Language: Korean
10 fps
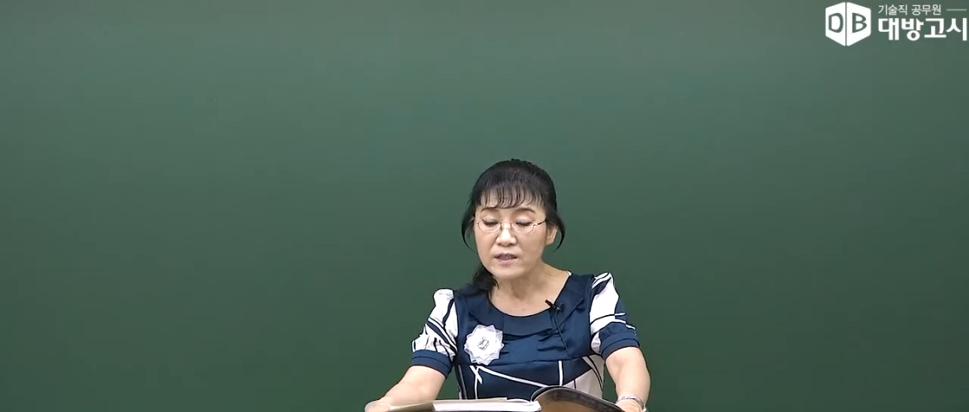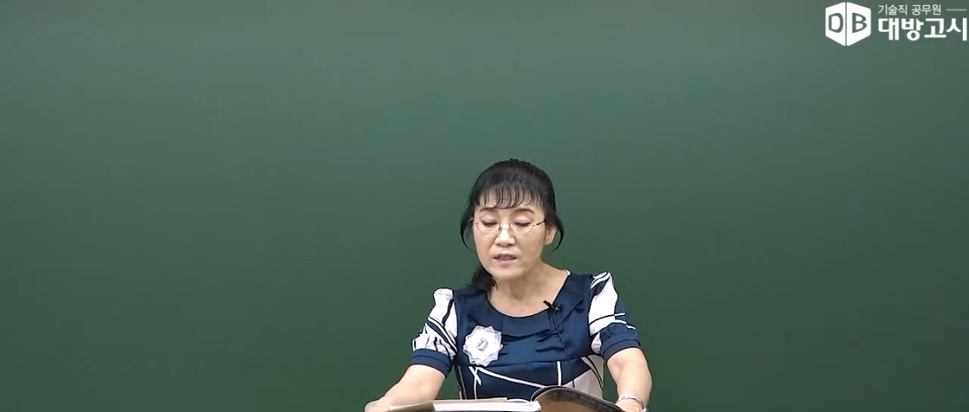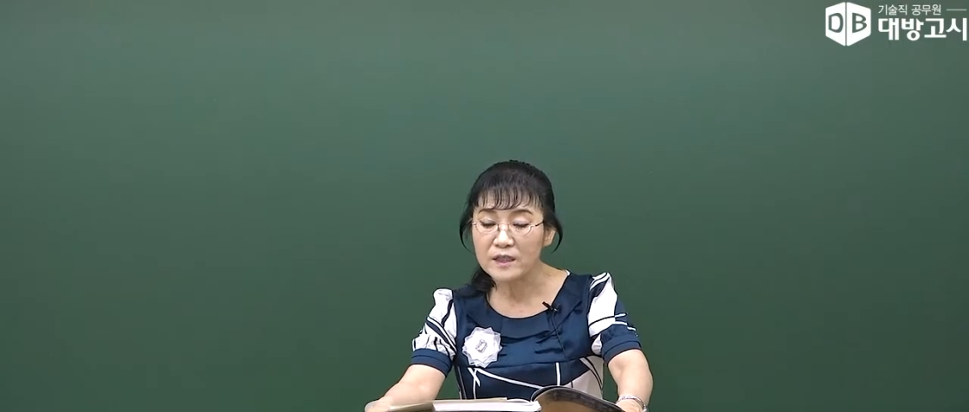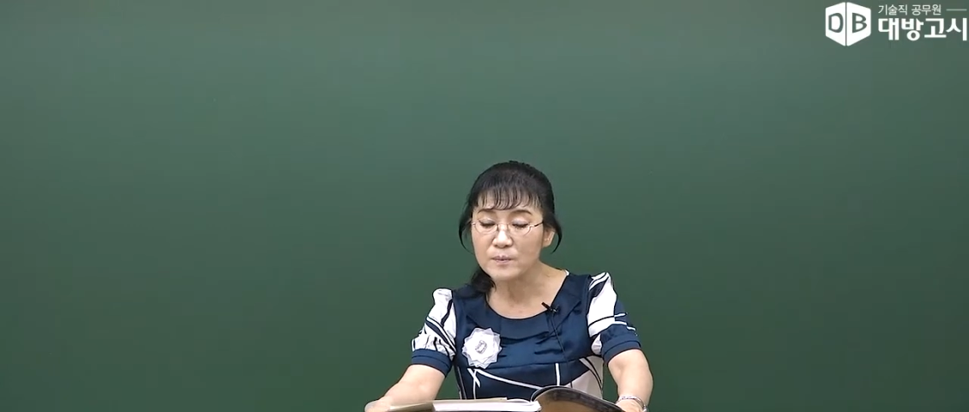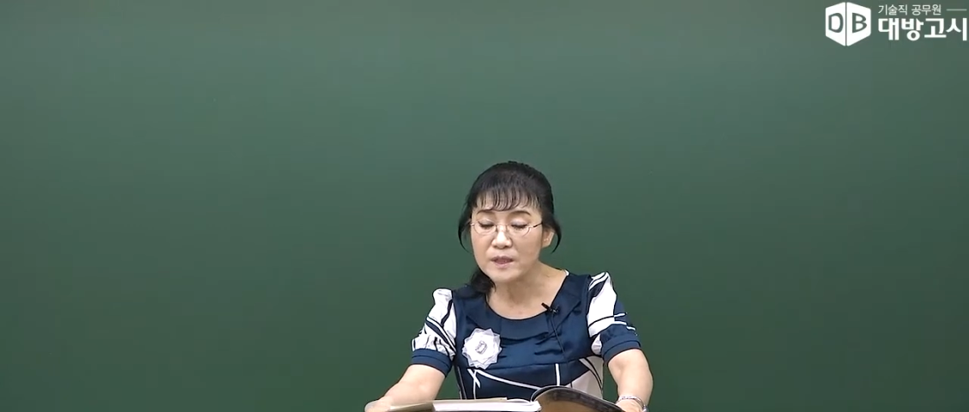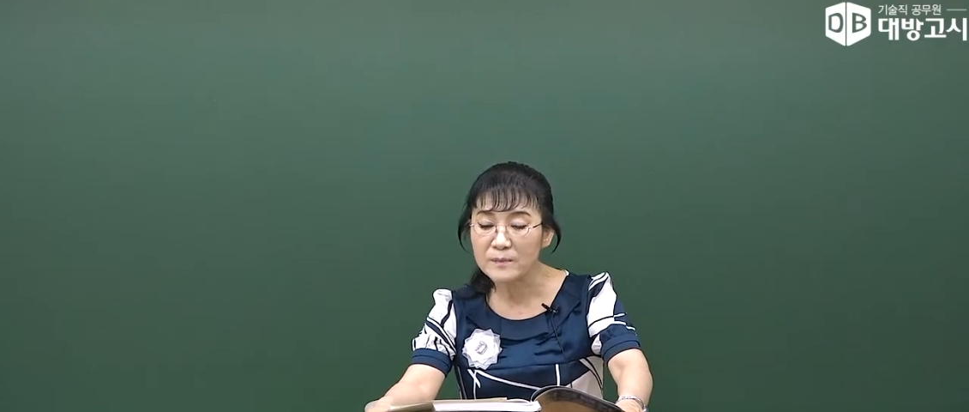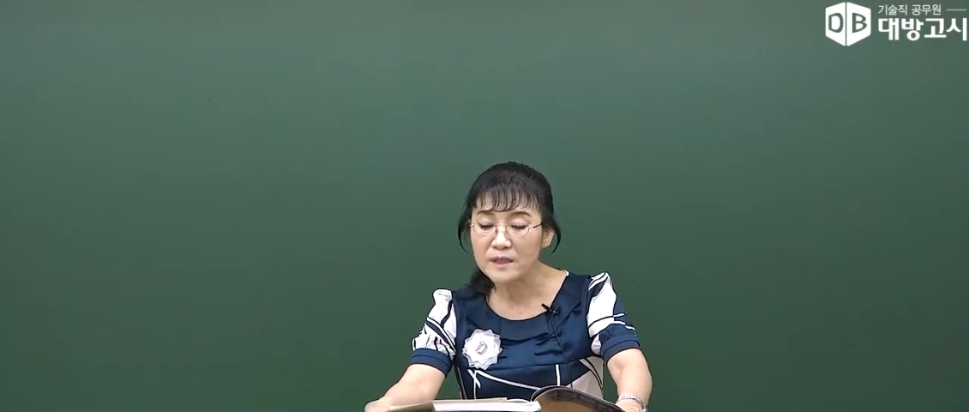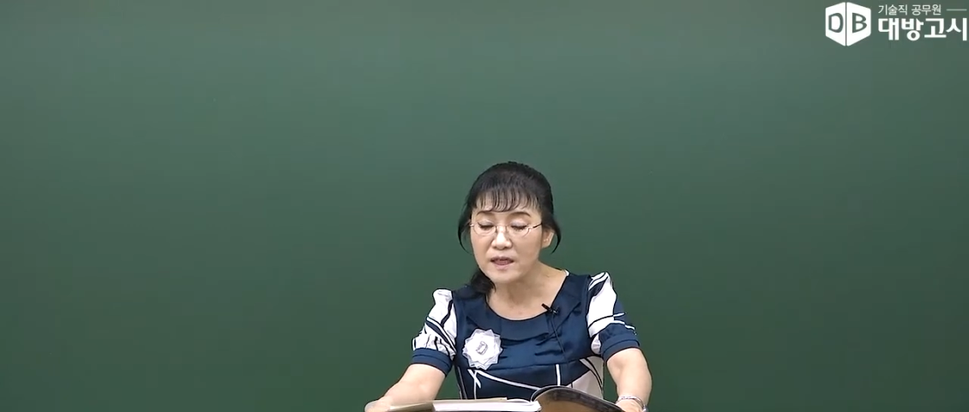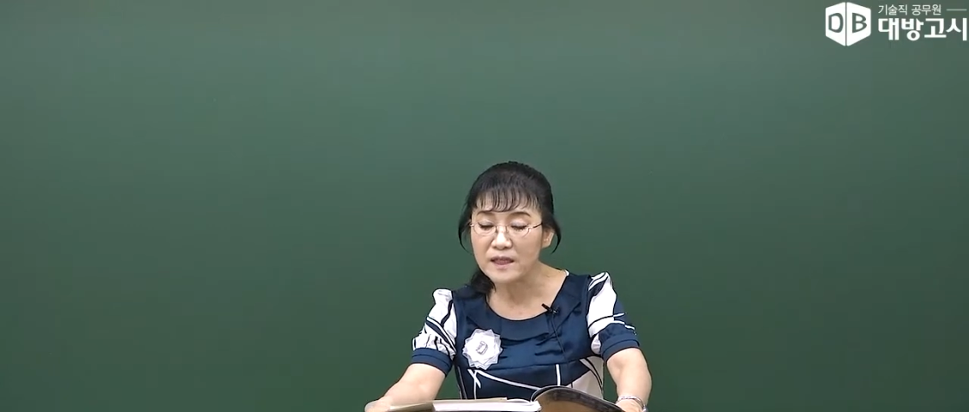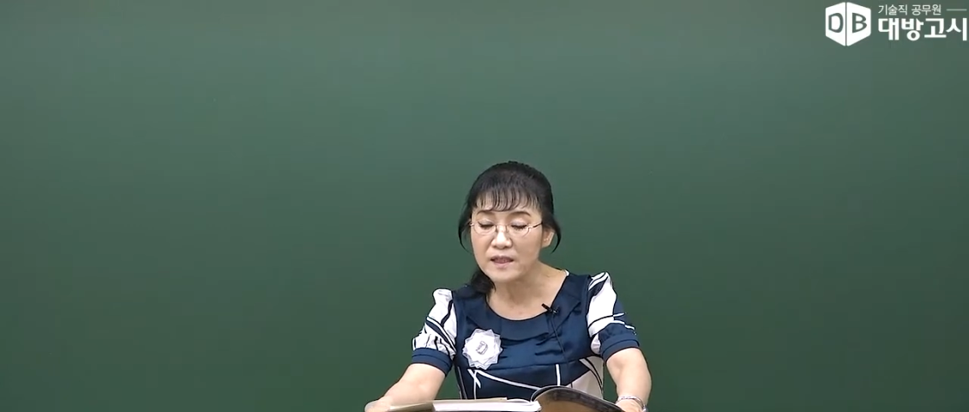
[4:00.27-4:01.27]
그래서
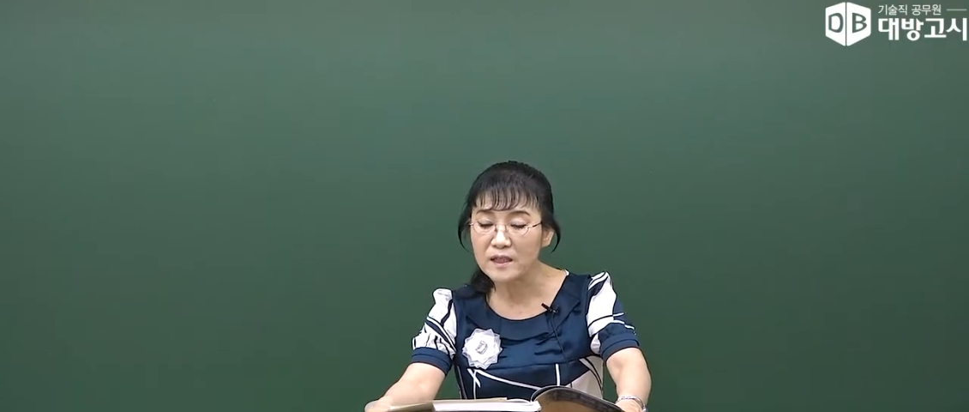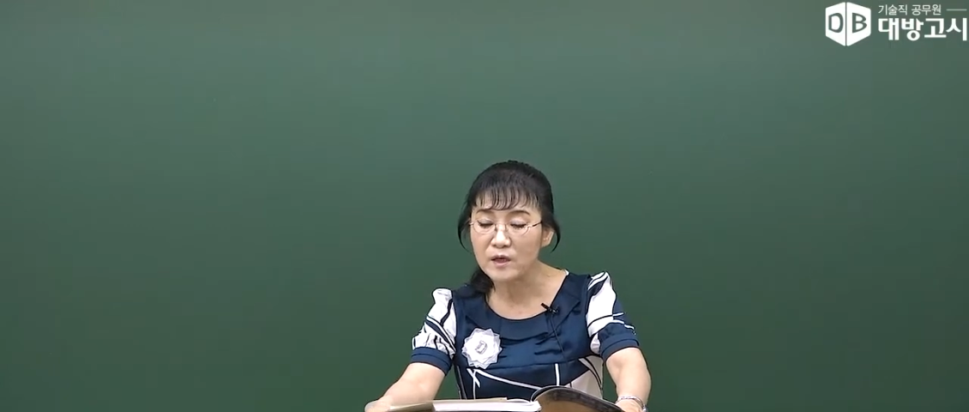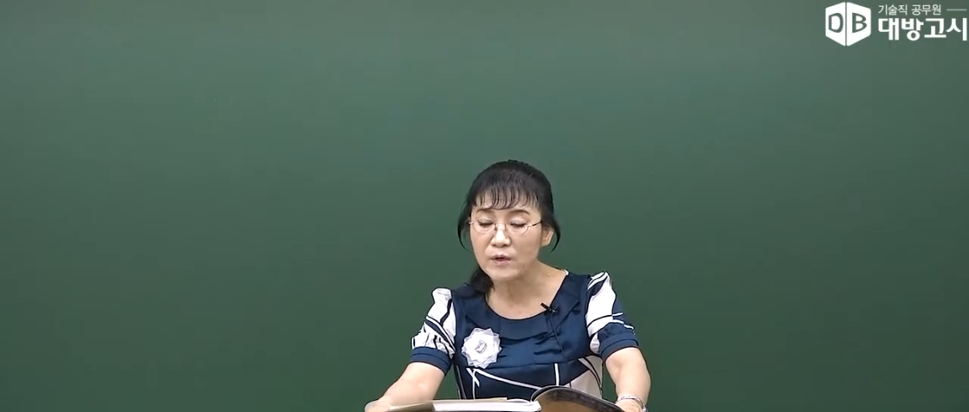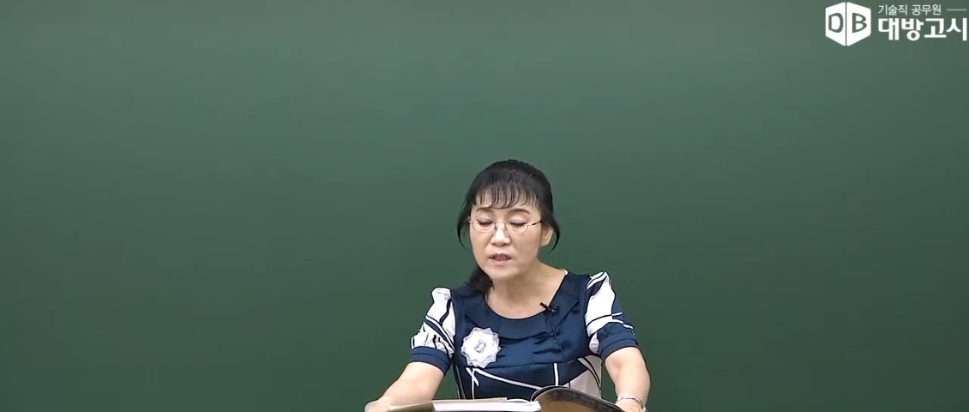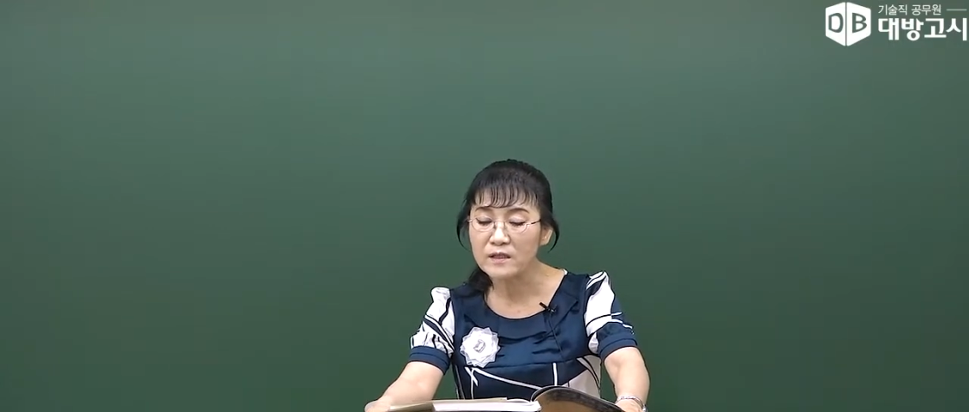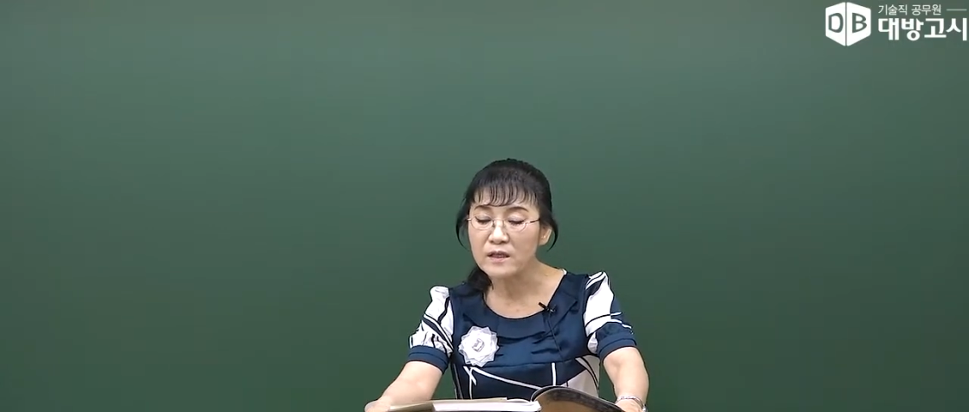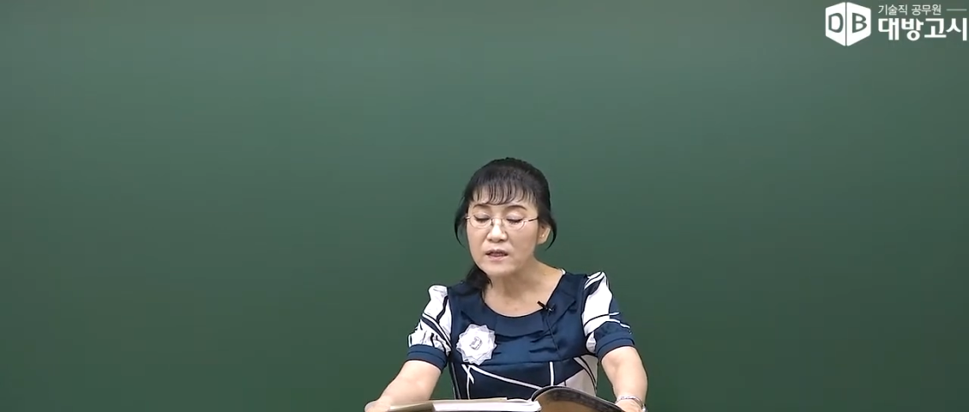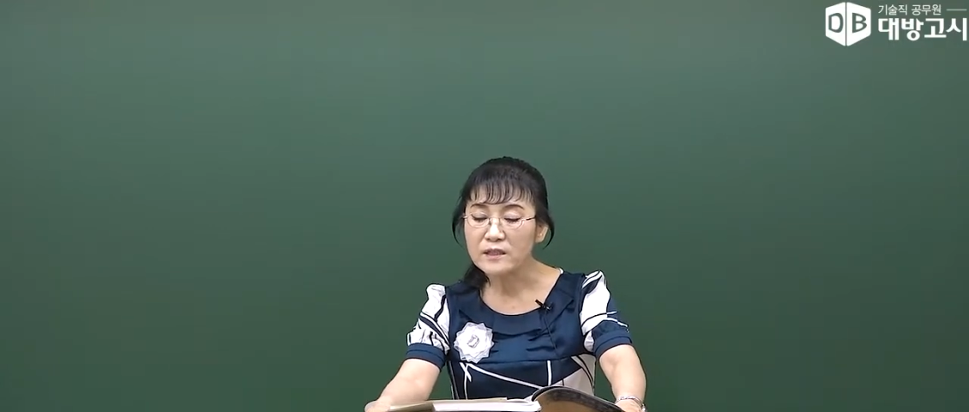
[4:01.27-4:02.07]
13장 같은 경우에는